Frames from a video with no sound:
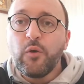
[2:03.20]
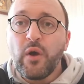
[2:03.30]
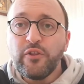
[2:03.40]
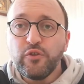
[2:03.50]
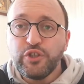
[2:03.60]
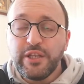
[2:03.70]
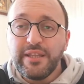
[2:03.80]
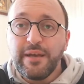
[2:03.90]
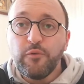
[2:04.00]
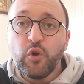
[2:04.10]
quando ci
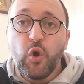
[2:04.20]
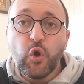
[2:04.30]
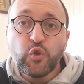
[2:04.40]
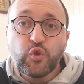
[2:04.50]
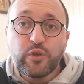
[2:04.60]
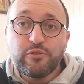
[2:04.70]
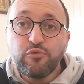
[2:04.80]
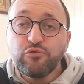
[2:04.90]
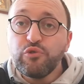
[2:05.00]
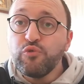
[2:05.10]
rendiamo conto che
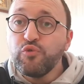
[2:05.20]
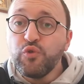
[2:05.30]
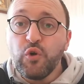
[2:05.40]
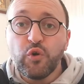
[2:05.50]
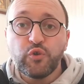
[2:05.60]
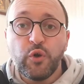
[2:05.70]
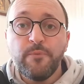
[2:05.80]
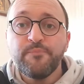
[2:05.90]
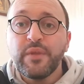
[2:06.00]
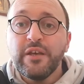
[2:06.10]
tutto è un
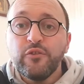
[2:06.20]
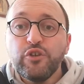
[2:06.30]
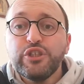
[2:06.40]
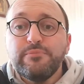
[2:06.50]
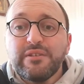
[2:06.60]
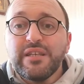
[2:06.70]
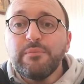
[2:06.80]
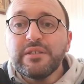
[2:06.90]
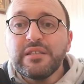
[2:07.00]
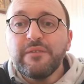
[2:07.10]
dono, noi ci
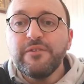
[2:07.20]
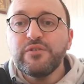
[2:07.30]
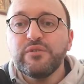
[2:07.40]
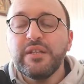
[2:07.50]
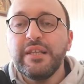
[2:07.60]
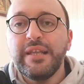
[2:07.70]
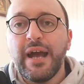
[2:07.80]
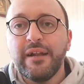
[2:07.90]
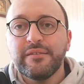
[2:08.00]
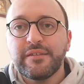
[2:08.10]
mettiamo a servizio degli
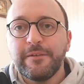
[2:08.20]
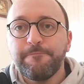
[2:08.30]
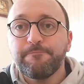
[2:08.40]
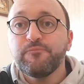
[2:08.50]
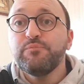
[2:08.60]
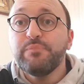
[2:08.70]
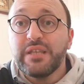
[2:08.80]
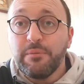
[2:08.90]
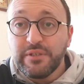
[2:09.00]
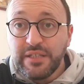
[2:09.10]
altri,
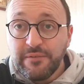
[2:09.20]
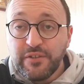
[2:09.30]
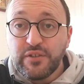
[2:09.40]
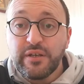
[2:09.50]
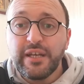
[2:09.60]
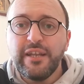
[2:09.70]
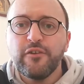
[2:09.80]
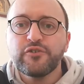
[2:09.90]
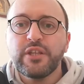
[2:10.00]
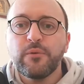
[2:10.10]
mettiamo a servizio anche le
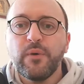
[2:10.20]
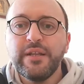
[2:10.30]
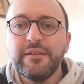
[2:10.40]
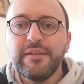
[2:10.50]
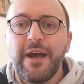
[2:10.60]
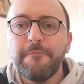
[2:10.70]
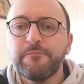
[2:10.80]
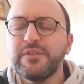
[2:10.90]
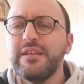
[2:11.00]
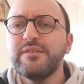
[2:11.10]
nostre
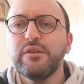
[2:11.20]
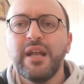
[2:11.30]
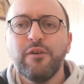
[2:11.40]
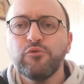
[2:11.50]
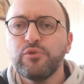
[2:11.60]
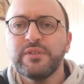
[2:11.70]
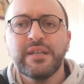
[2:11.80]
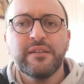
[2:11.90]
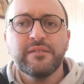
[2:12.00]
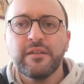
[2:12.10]
qualità, senza
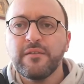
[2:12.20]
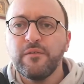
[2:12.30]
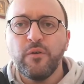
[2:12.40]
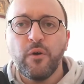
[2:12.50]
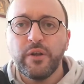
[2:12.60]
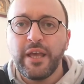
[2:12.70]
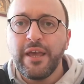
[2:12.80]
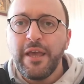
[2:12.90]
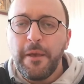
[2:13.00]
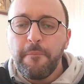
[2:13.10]

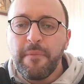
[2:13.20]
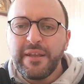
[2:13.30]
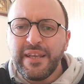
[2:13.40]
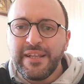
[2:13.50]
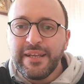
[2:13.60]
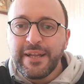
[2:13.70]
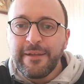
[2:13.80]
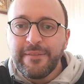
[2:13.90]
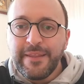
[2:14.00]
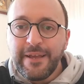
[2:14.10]
l'autoesaltazione, manie di
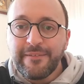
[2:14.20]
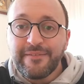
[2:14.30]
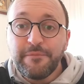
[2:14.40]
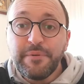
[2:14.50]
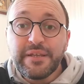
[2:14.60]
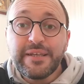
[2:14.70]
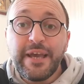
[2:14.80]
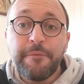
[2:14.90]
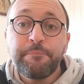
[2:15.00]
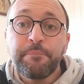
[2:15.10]
grandezza,
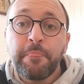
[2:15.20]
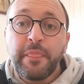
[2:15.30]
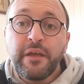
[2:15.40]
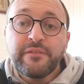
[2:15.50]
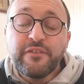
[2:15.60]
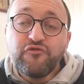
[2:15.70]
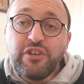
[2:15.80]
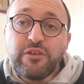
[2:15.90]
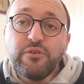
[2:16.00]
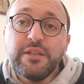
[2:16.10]
perché se
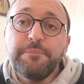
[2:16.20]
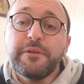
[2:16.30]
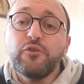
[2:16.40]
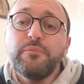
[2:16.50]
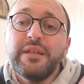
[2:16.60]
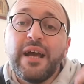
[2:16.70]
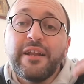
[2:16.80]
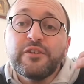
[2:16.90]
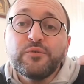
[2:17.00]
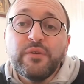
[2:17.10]
cerco di
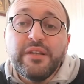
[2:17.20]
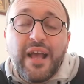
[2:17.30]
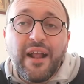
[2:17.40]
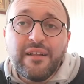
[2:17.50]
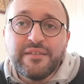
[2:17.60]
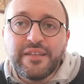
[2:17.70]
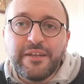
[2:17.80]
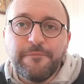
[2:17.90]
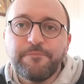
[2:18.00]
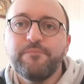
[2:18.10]
predominare sugli
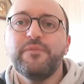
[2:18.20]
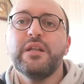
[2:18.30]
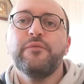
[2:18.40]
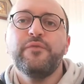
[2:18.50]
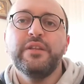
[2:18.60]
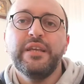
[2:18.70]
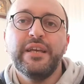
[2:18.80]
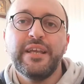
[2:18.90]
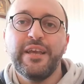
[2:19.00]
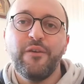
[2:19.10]
altri, vado a
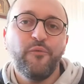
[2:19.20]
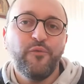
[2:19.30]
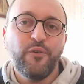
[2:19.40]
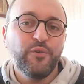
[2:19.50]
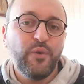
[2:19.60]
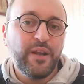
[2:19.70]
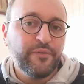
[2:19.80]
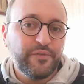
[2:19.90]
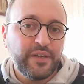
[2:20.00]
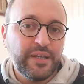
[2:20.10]
finire in fondo alla
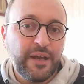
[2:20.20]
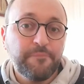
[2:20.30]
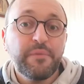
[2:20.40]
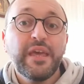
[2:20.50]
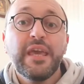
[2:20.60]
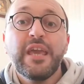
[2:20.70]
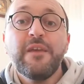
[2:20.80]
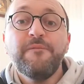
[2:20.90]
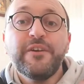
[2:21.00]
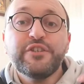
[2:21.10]
fila.
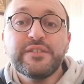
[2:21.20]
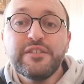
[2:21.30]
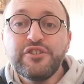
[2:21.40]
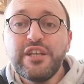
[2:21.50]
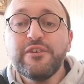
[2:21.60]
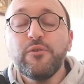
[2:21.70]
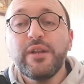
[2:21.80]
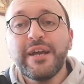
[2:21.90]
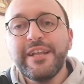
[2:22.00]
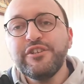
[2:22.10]
Invece se cerco
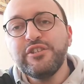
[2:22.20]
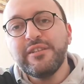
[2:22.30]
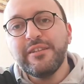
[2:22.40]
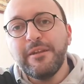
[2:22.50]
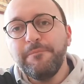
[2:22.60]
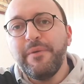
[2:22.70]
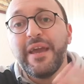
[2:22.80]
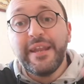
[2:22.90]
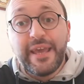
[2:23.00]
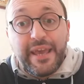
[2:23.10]
la crescita del
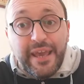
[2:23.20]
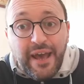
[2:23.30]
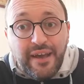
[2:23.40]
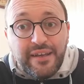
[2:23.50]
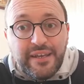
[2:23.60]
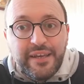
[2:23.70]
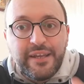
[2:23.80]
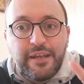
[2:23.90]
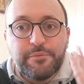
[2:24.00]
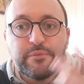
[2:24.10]
bene e
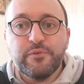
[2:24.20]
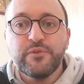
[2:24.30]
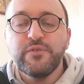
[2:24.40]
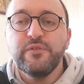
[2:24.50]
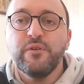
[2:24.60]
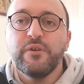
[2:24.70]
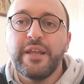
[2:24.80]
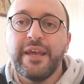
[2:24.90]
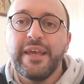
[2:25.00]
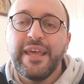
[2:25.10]
anche la
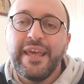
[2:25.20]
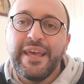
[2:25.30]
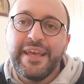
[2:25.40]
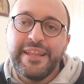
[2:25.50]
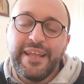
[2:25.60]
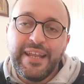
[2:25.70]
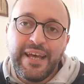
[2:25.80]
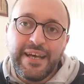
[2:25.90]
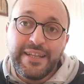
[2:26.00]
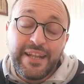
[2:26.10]
promozione
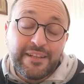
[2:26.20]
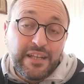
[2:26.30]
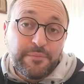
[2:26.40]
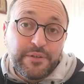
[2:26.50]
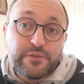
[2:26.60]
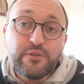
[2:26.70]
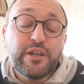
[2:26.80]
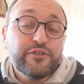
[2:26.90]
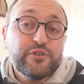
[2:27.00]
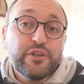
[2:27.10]
della, dell'altra
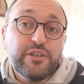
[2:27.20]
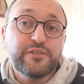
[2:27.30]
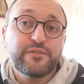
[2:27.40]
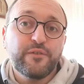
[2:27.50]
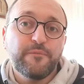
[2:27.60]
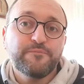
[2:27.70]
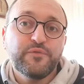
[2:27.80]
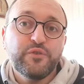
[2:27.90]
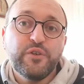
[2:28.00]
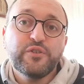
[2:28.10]
persona, gioisco,
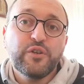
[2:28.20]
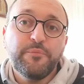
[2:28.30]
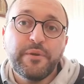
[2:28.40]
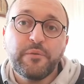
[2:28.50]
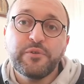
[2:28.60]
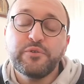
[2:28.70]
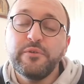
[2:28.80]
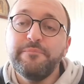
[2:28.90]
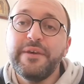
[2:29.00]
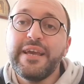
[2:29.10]
gioisco per
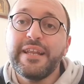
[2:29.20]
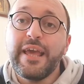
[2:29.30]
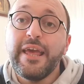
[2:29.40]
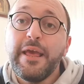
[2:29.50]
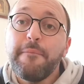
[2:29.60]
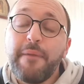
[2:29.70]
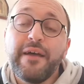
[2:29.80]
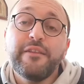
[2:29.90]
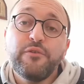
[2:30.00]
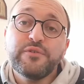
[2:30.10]
questo bene,
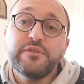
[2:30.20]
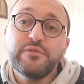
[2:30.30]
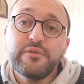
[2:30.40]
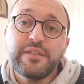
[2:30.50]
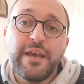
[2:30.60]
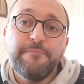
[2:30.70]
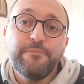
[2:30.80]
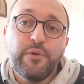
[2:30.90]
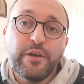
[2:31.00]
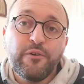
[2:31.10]
ma nello stesso
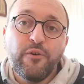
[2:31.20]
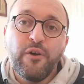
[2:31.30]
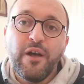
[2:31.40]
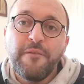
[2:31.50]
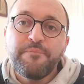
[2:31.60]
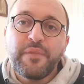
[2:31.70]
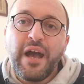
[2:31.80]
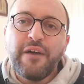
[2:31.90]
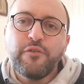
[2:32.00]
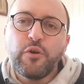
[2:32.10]
tempo, ecco,
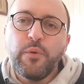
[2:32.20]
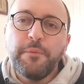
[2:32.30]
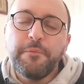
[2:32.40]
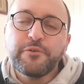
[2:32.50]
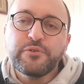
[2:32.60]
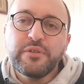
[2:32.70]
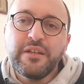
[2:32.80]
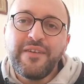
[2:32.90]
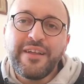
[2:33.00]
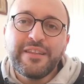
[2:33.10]
avrò quel posto
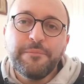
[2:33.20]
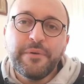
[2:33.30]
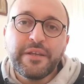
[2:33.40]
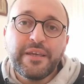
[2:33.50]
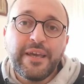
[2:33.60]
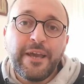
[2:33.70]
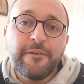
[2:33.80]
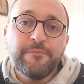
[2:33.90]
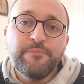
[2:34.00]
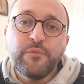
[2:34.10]
davanti
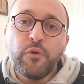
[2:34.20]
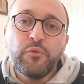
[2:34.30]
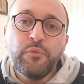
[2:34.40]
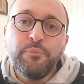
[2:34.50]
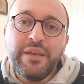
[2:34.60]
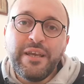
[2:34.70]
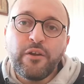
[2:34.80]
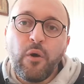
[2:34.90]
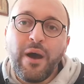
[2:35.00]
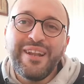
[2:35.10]
perché non
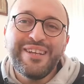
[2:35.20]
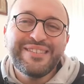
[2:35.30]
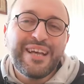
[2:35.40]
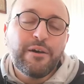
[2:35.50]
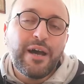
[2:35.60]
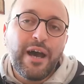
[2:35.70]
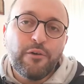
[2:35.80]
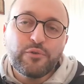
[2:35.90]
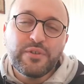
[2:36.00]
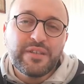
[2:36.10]
miro
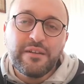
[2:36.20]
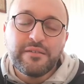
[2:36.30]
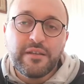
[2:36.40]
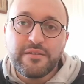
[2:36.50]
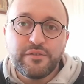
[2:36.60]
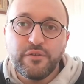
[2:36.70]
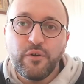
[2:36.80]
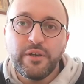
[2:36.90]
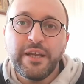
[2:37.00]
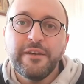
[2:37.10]

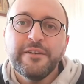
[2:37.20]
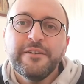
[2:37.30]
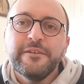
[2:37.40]
all'autoesaltazione,